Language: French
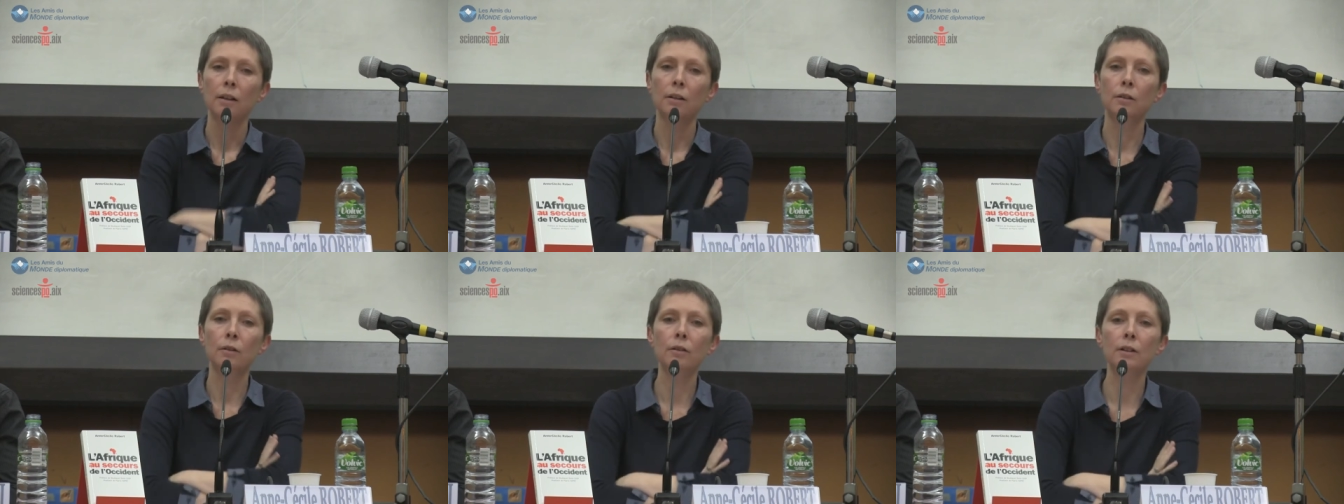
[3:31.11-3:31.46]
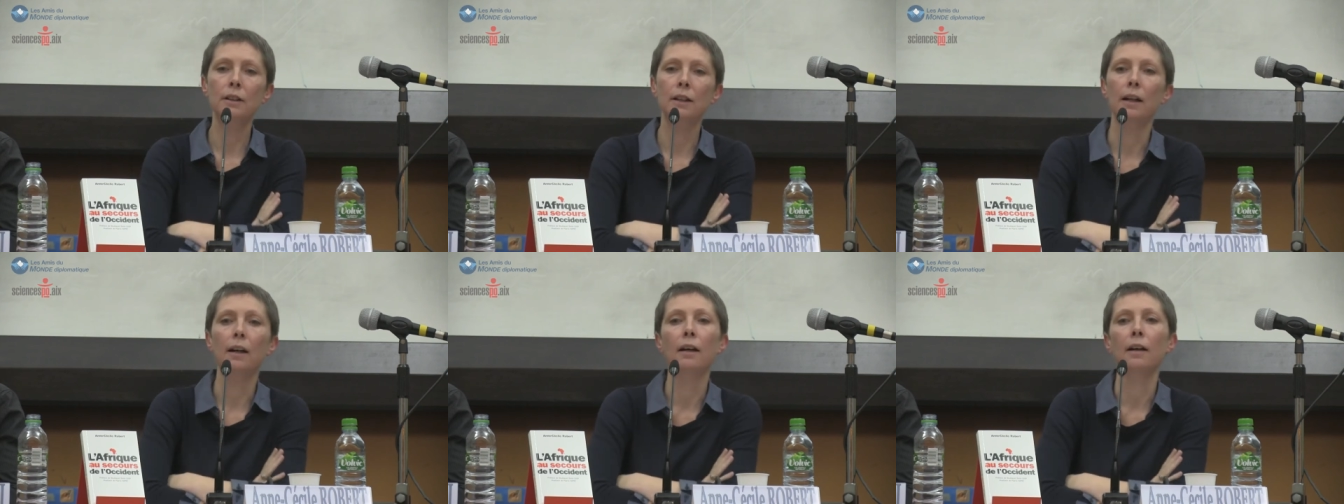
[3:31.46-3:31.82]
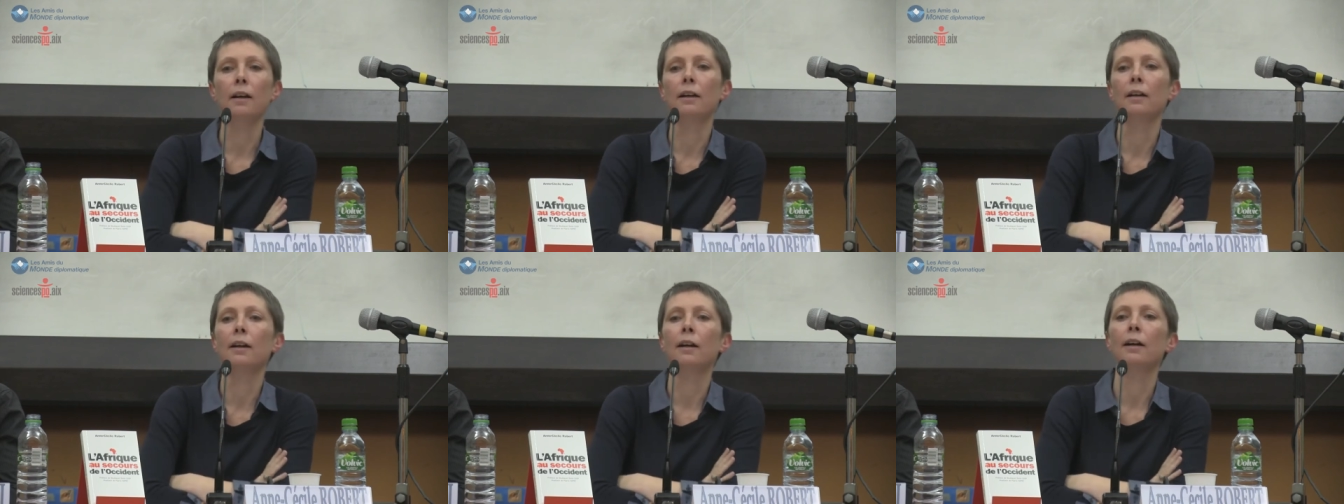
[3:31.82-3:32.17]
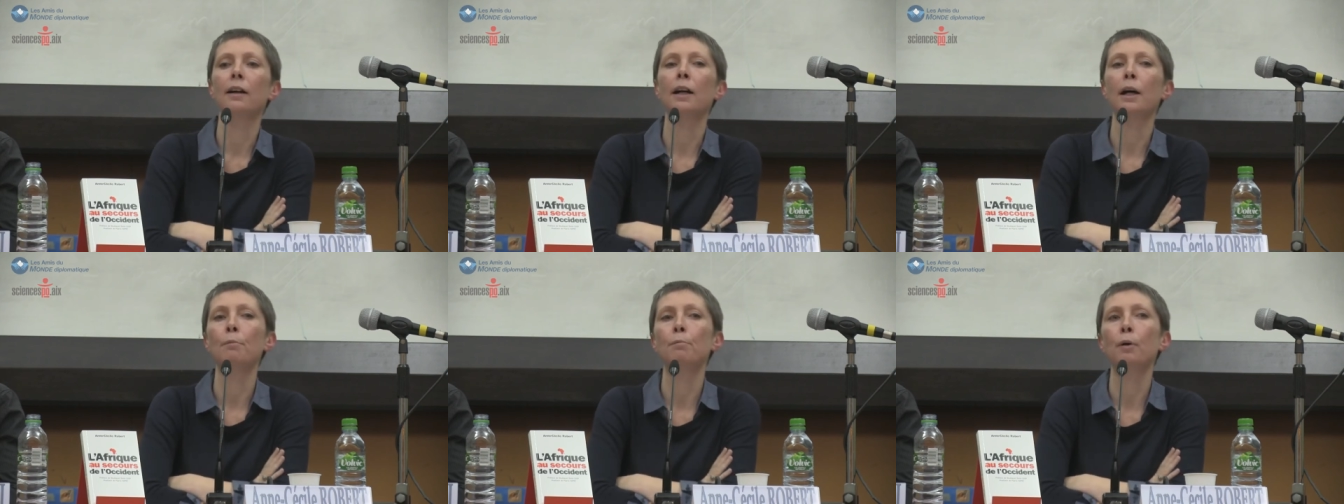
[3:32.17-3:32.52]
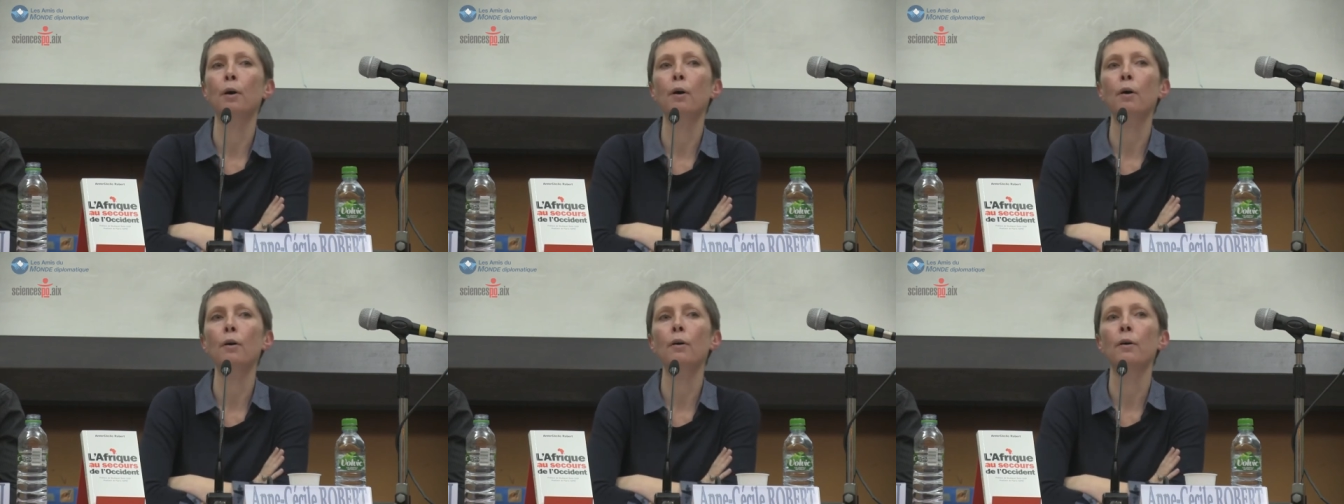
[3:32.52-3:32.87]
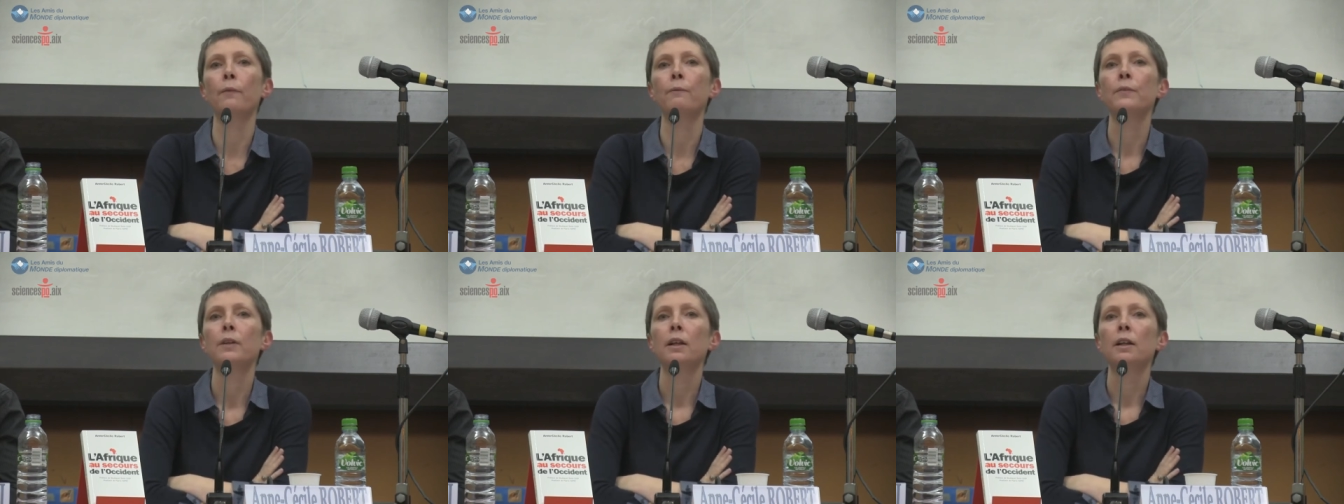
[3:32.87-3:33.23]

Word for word: dans un, rapport